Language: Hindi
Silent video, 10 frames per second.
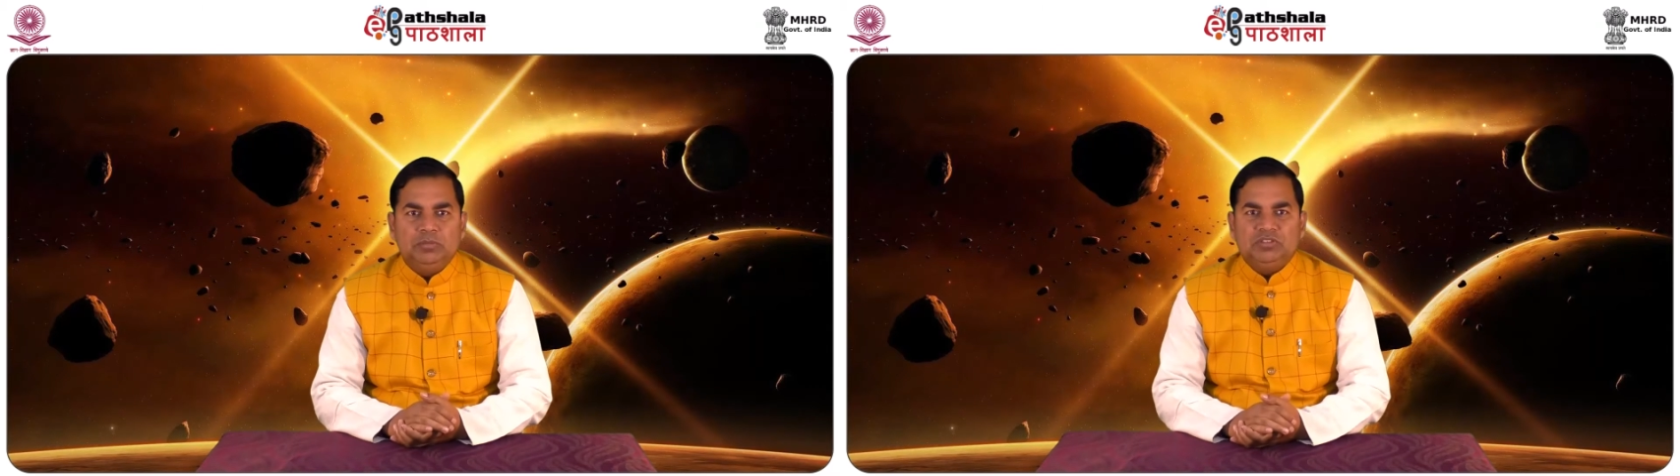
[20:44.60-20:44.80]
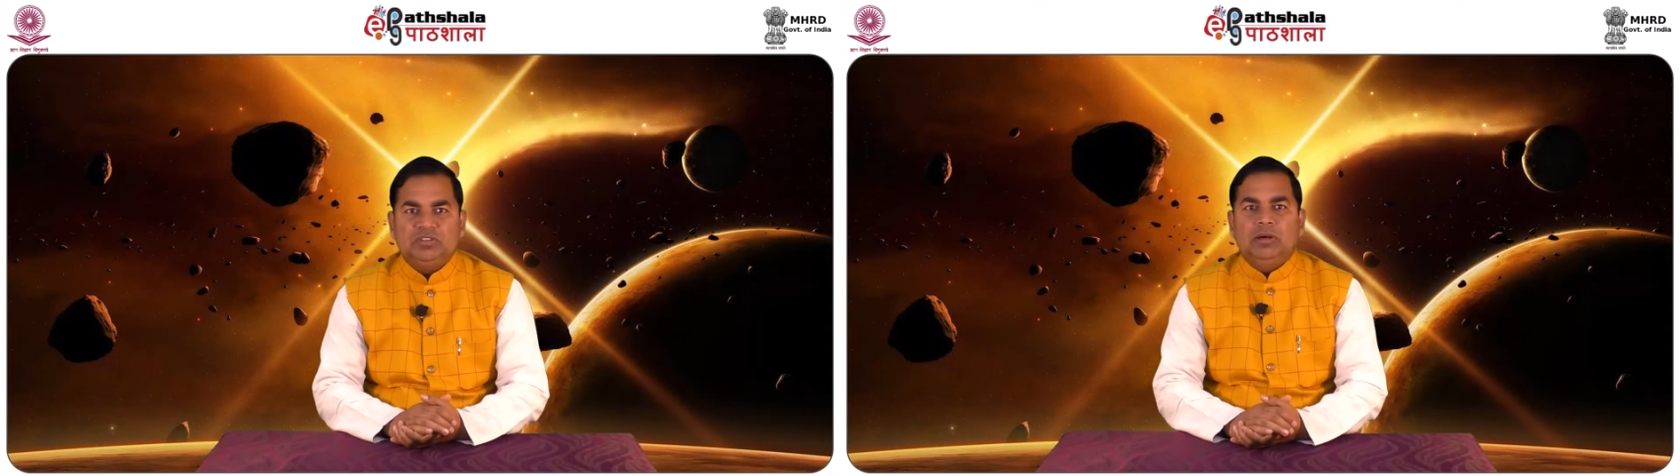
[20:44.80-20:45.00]

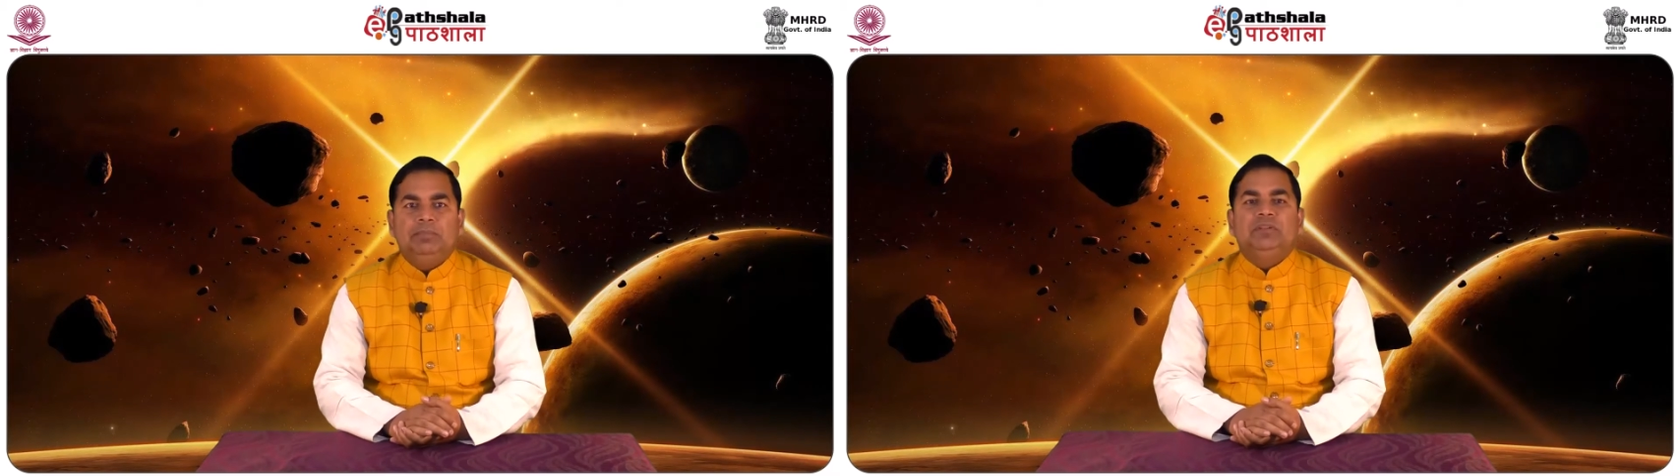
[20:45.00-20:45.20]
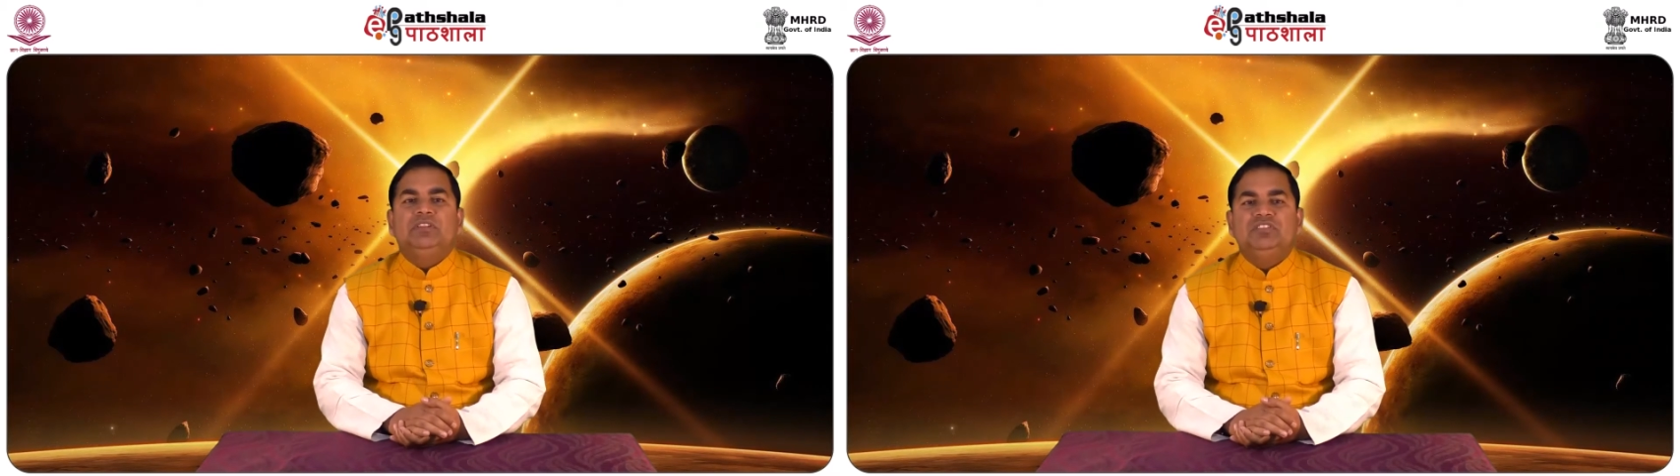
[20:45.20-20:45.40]

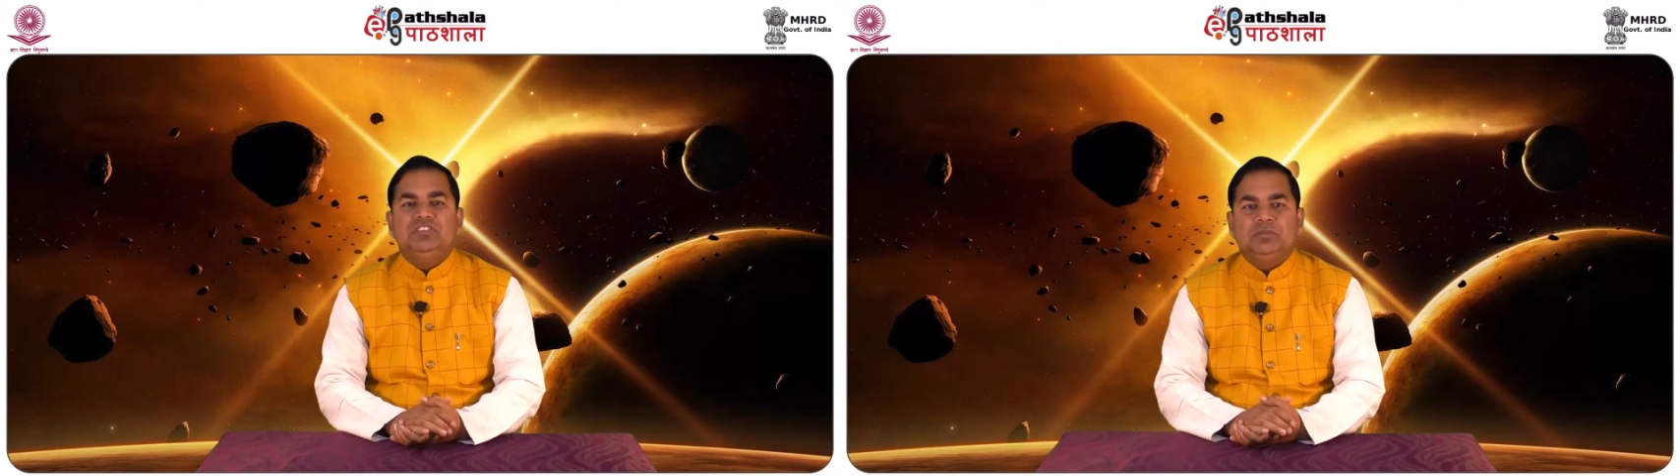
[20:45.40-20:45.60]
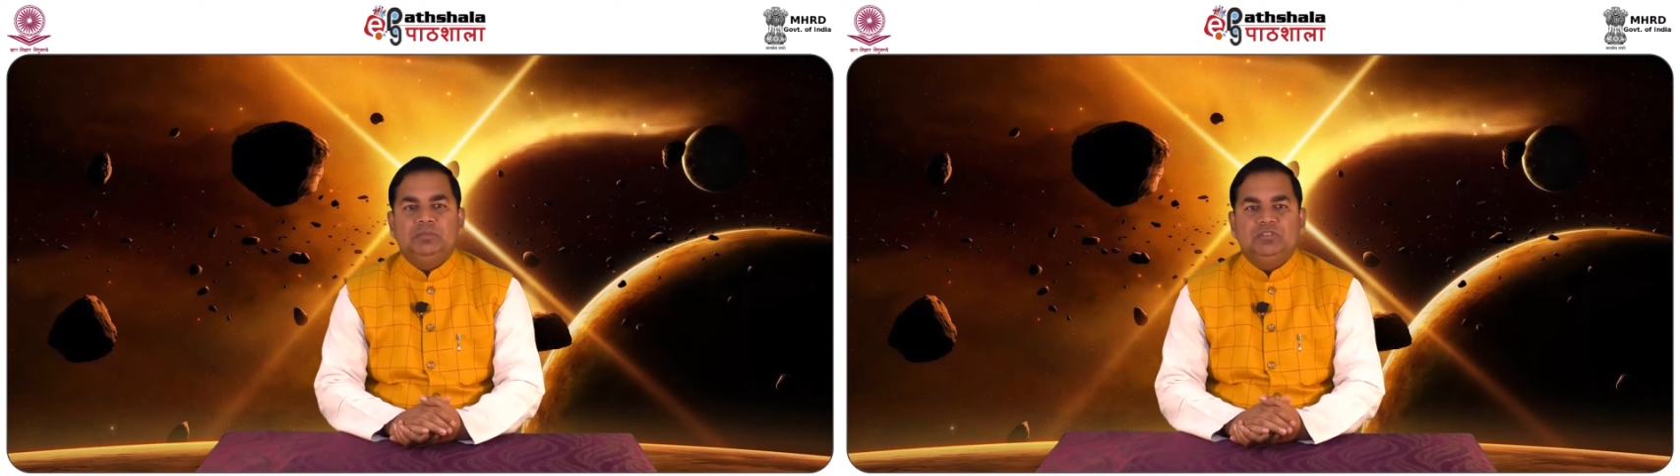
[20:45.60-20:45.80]
उपस्थाप्य चित्